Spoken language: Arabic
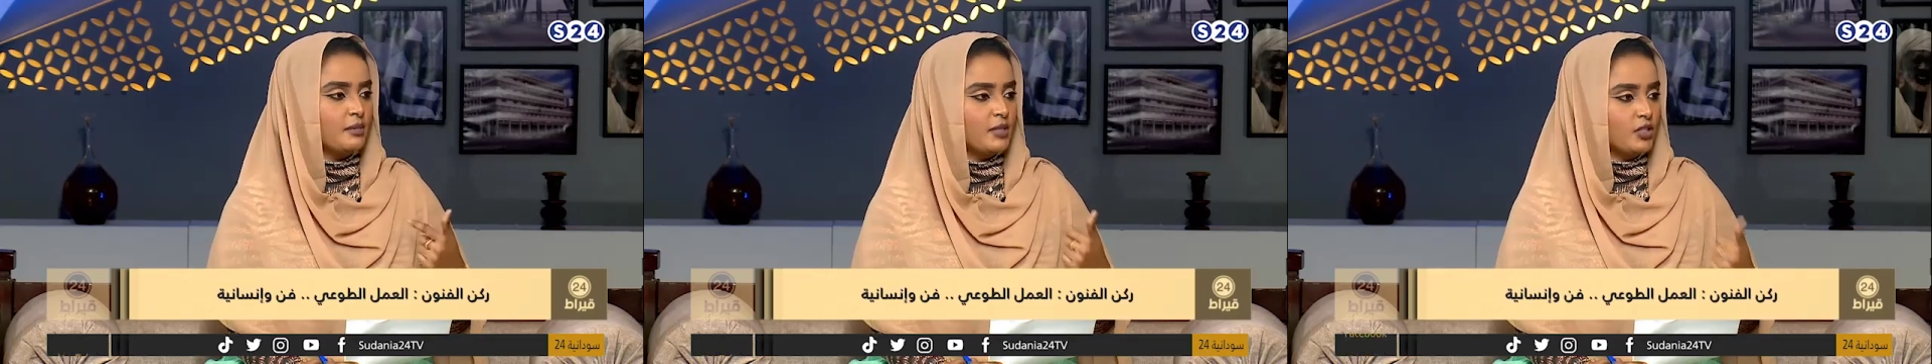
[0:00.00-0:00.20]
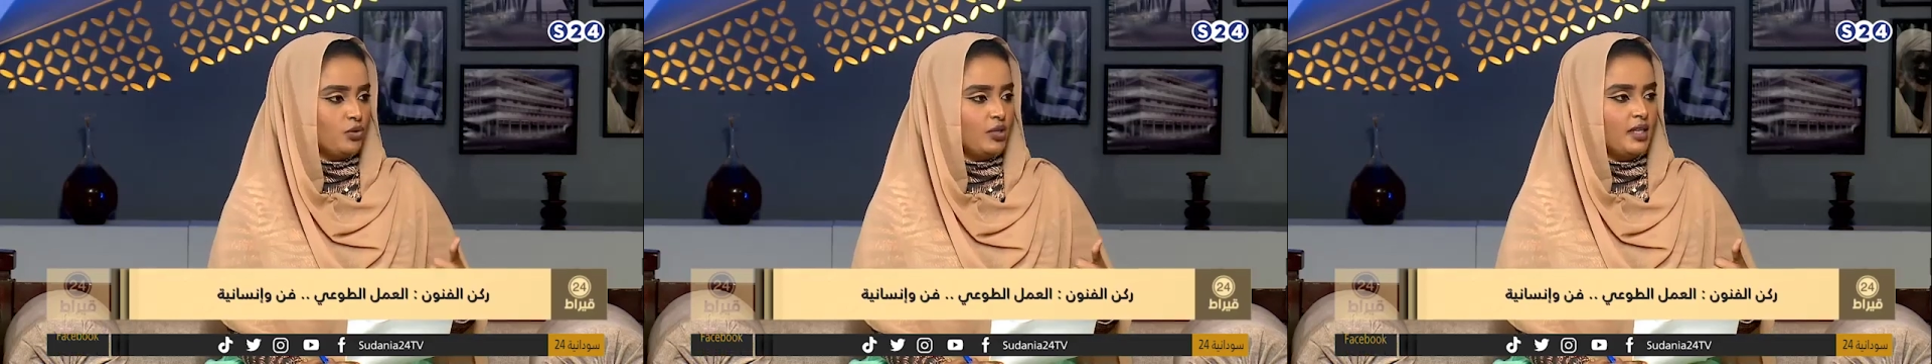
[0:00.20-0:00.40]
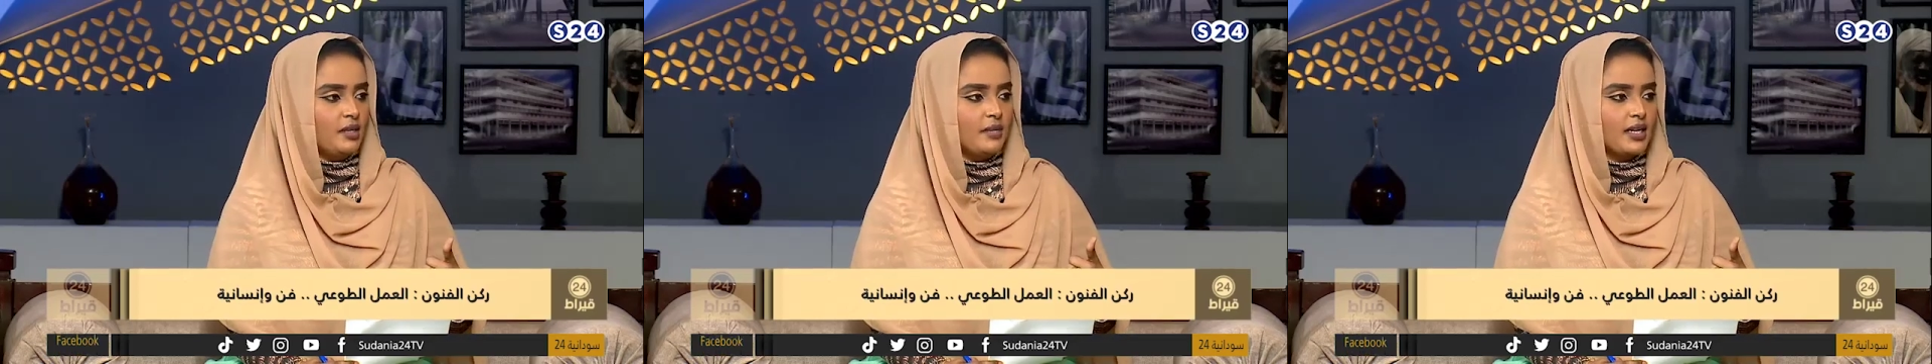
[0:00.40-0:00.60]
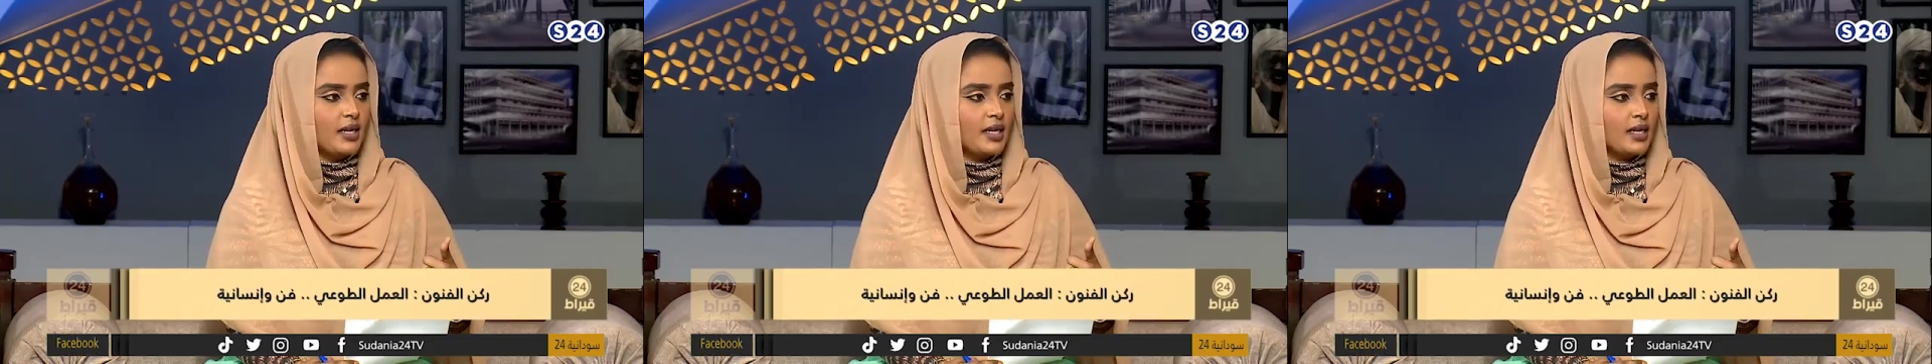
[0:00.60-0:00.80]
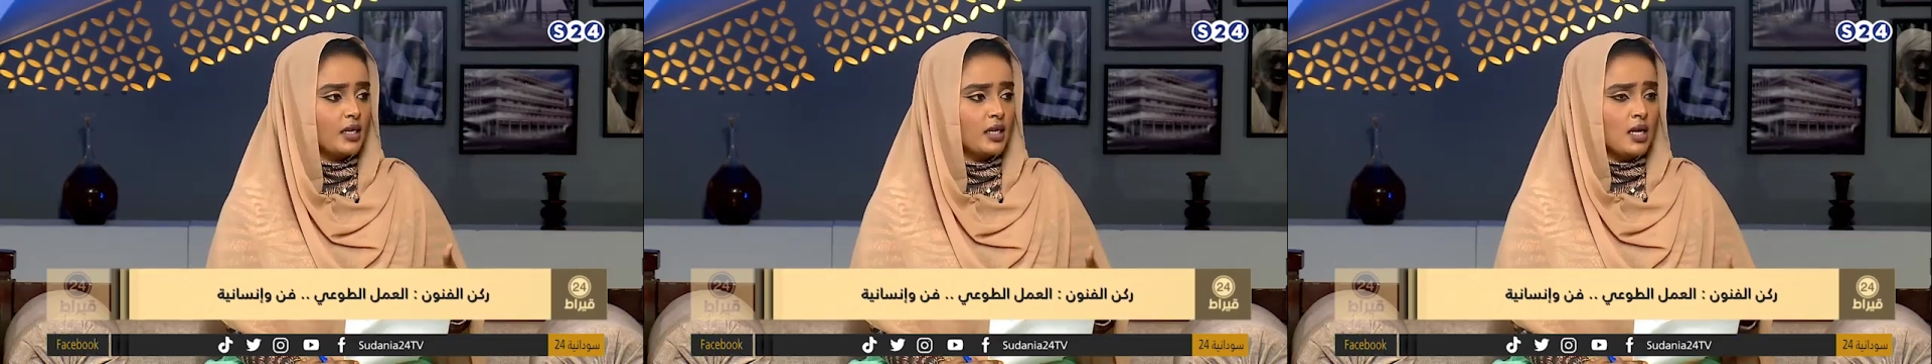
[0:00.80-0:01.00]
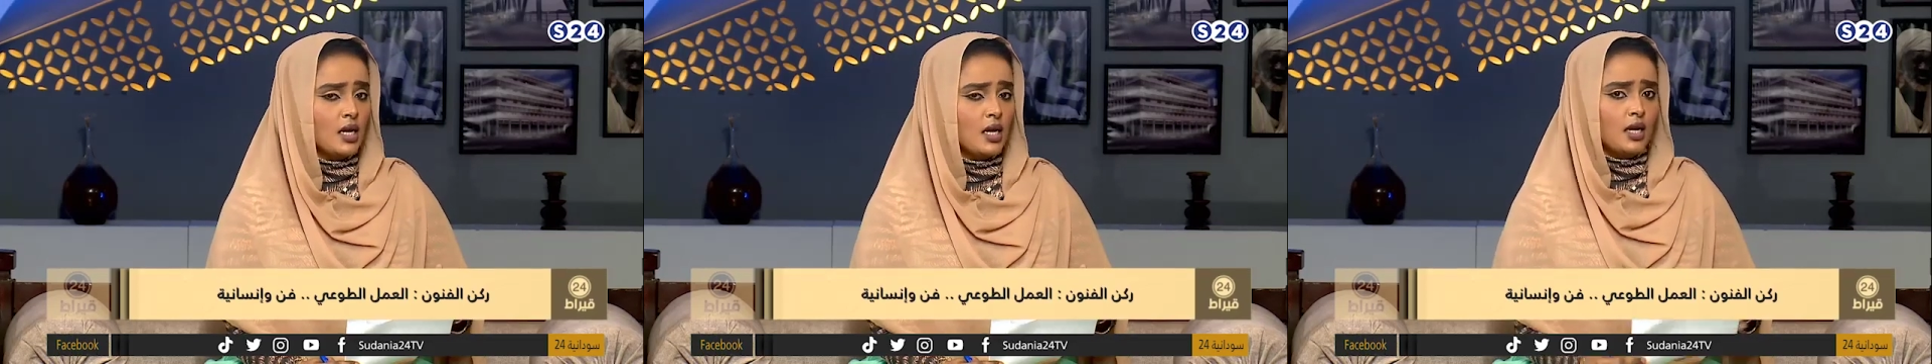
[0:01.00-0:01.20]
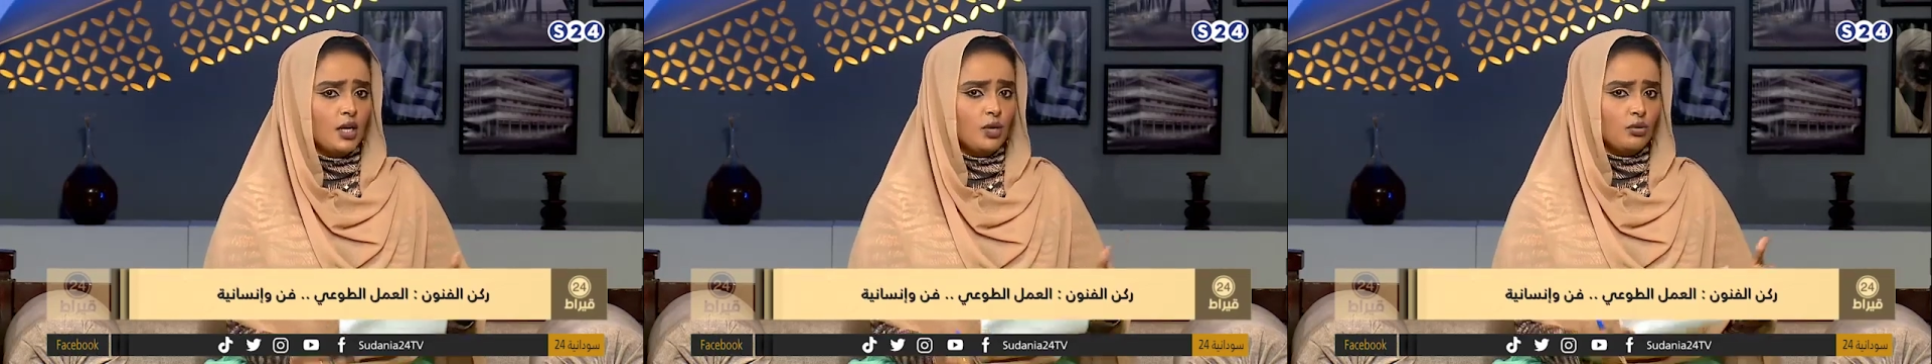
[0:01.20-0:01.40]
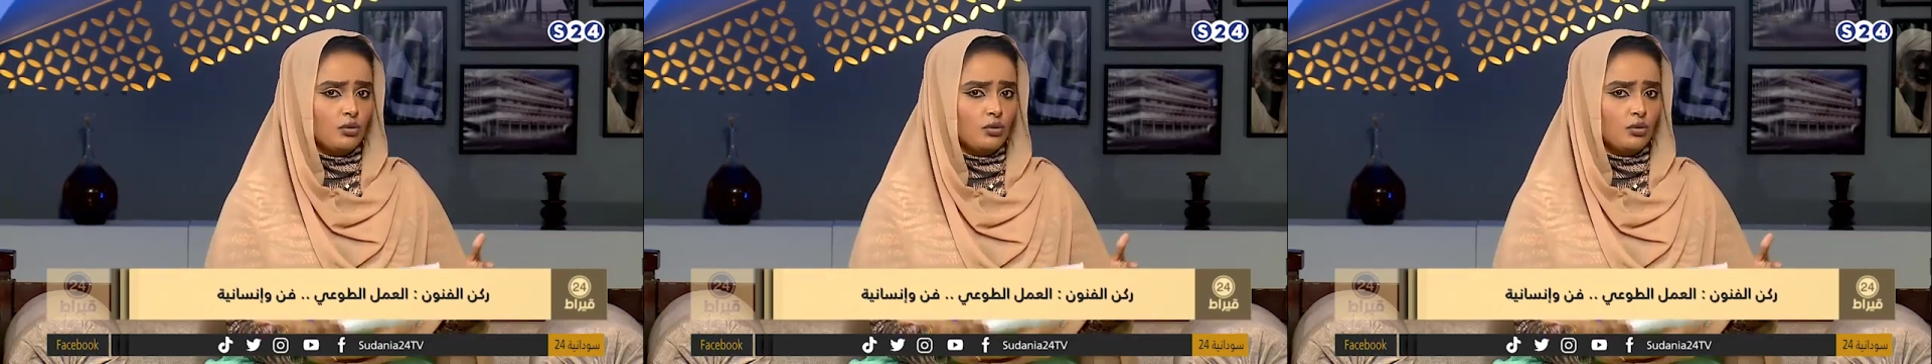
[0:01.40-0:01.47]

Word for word: مشوا للمناقل إنه